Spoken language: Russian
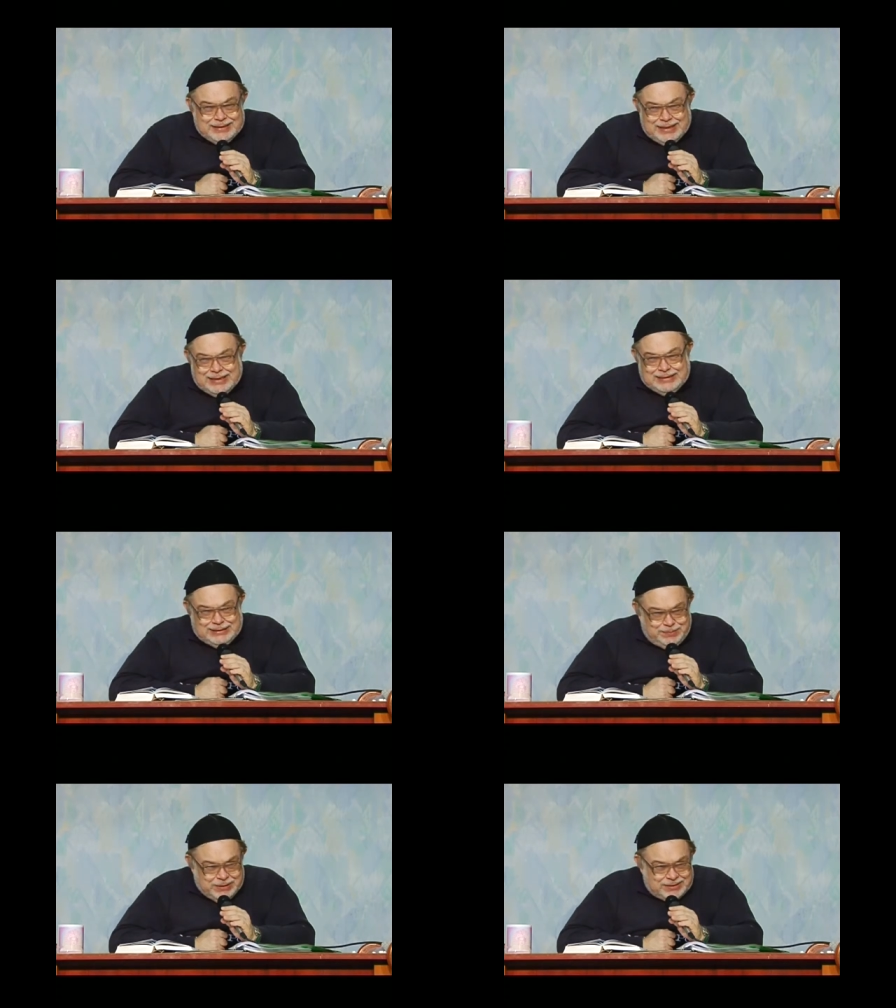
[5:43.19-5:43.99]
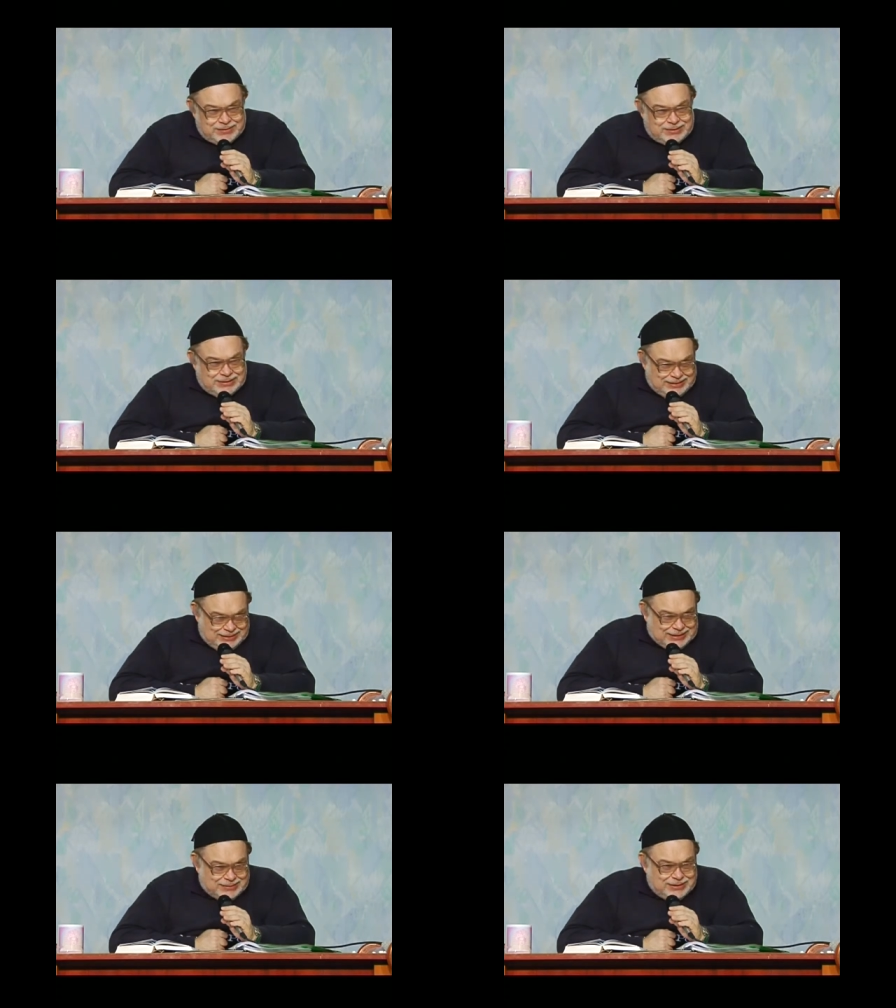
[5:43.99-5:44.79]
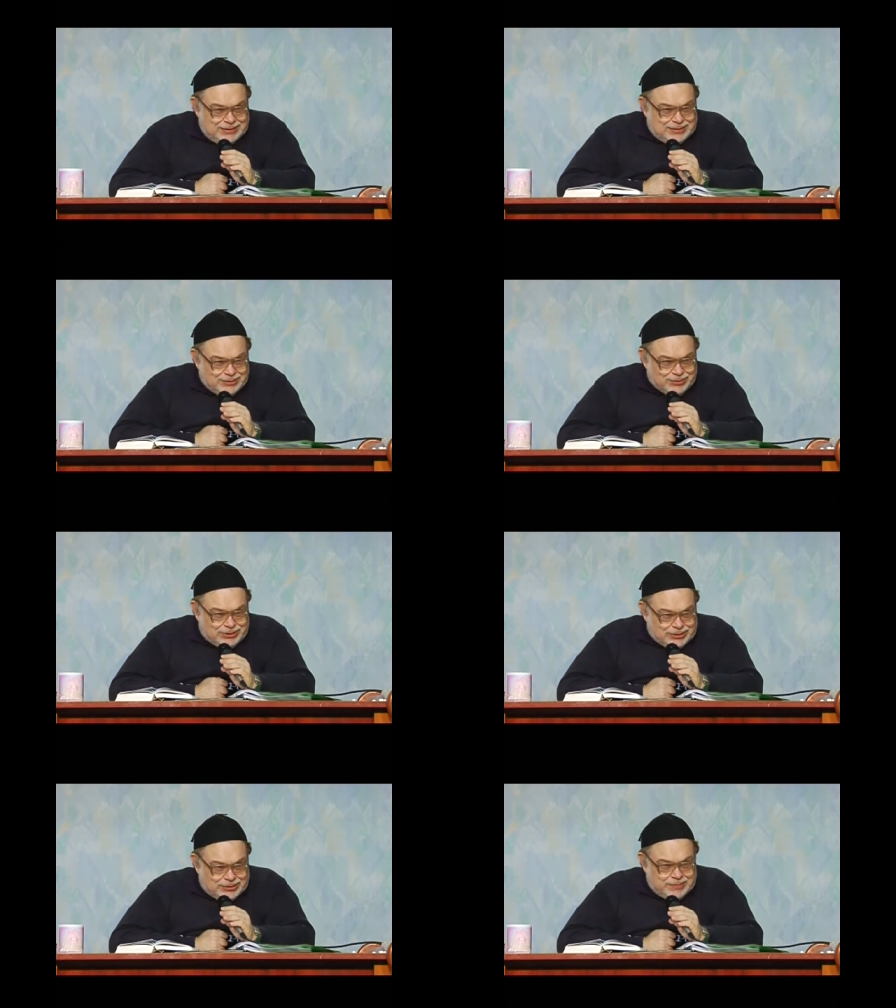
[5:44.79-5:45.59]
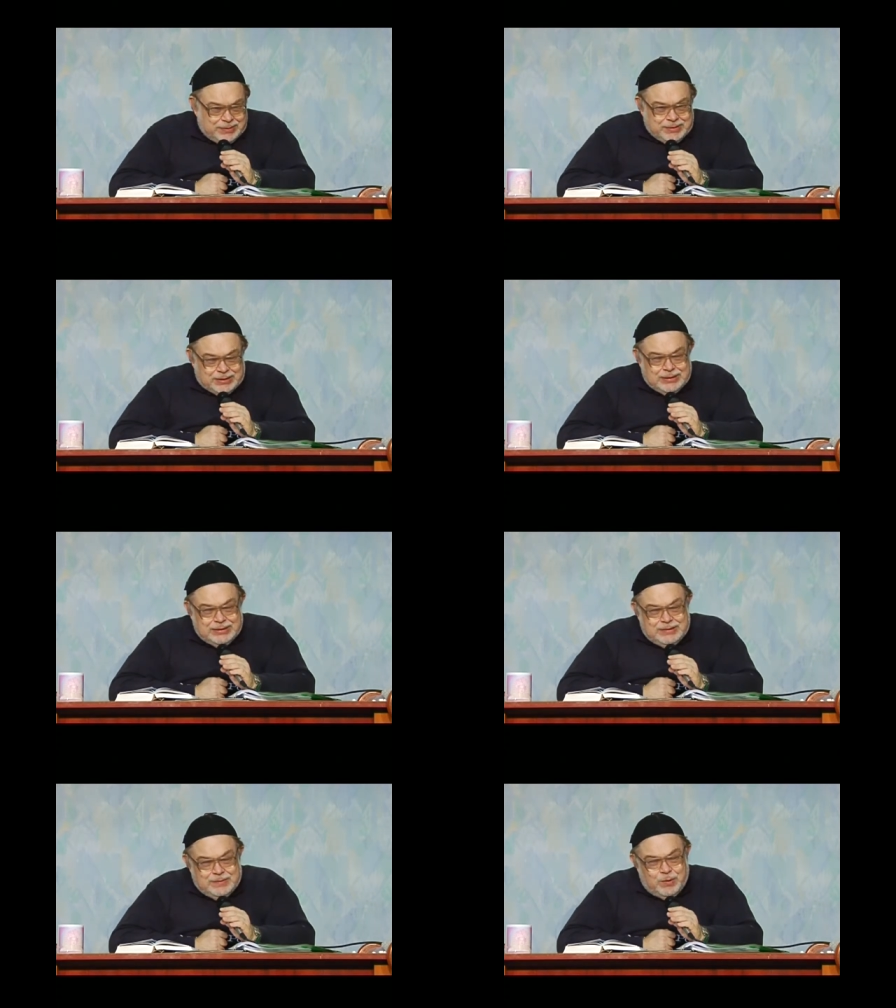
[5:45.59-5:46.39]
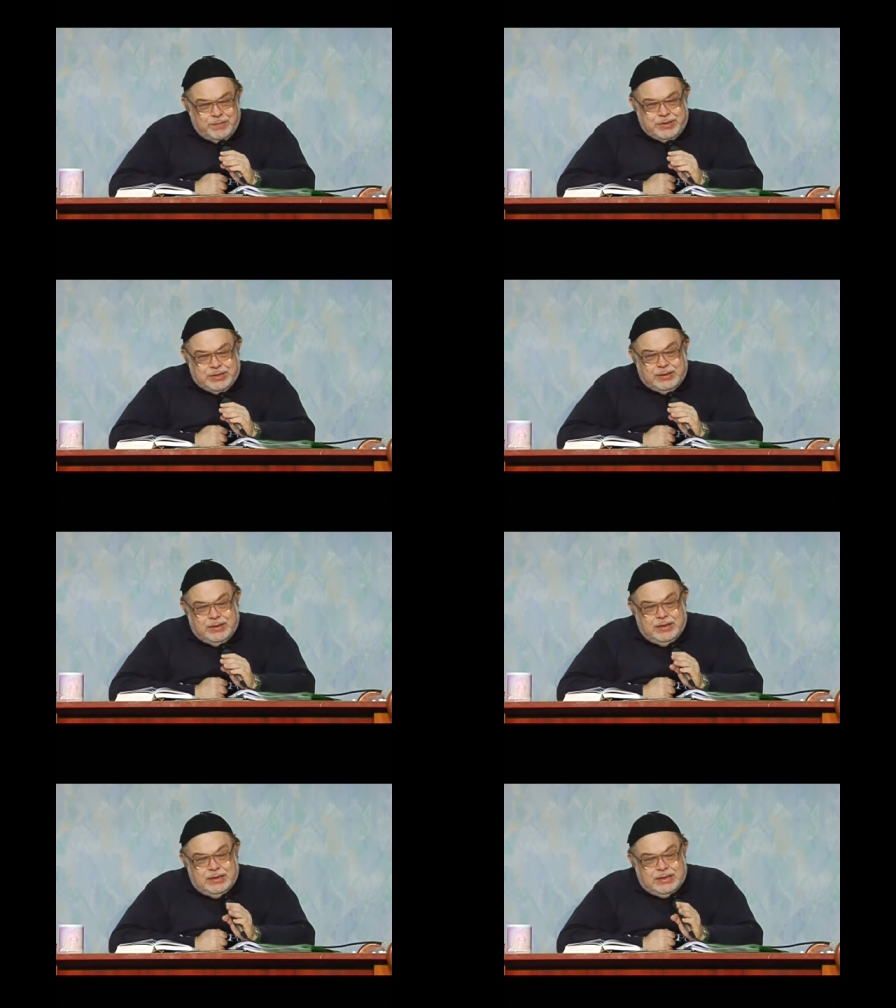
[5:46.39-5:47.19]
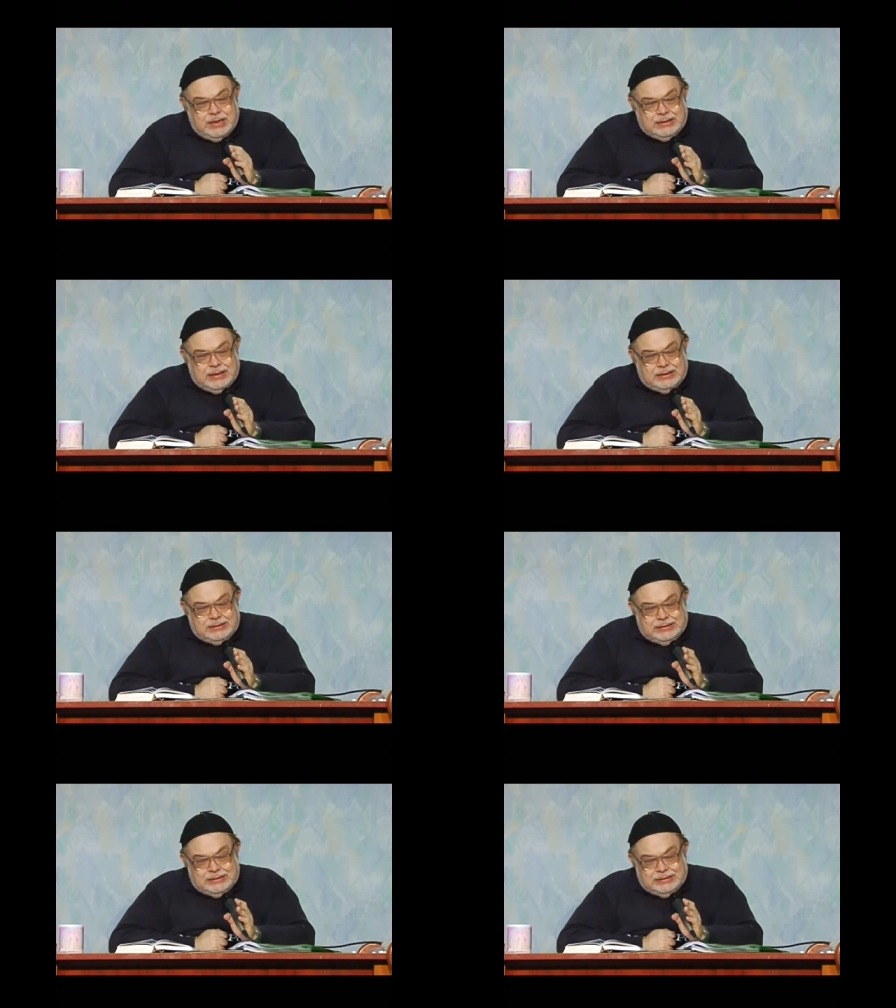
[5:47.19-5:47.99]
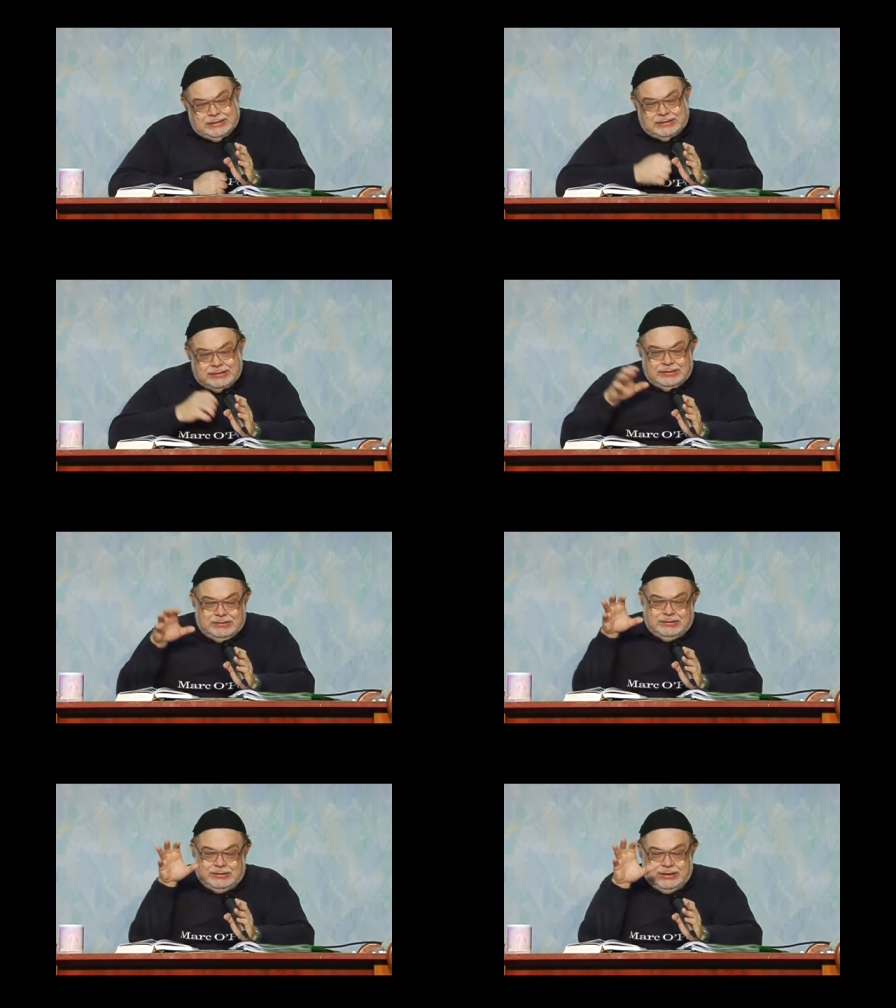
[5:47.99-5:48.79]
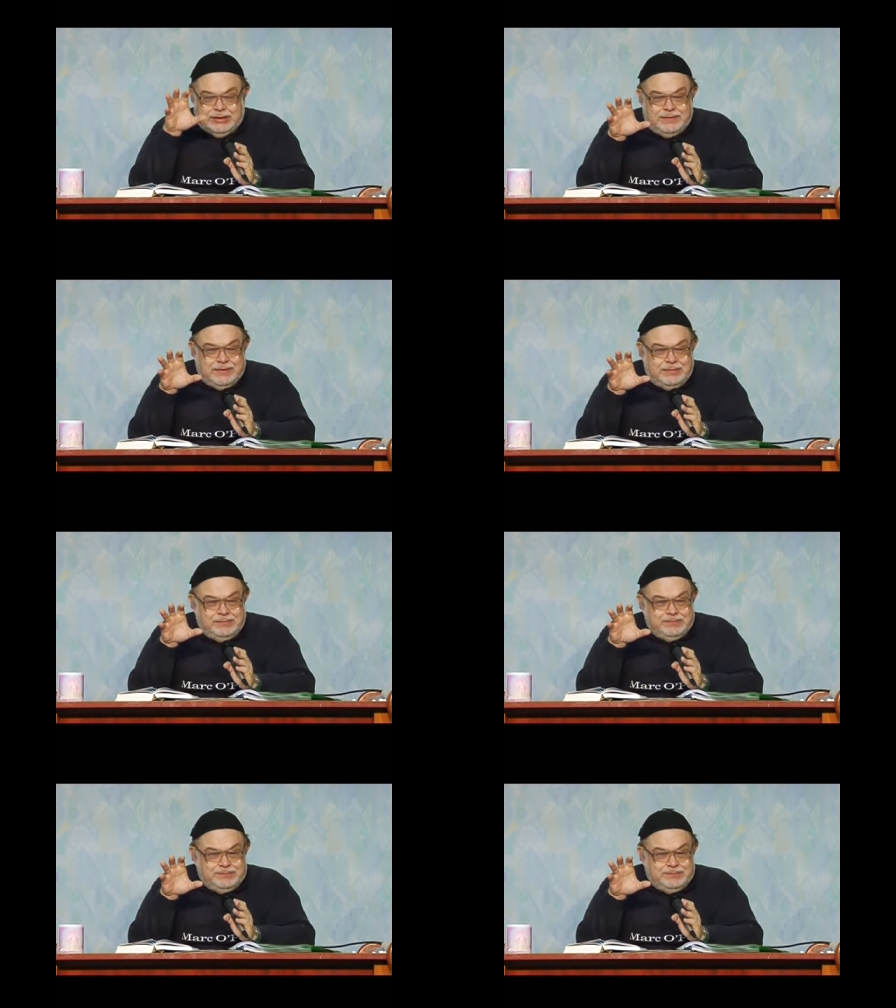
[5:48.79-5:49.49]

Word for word: а из первого самое лучшее. Например, помните, когда э, дерево.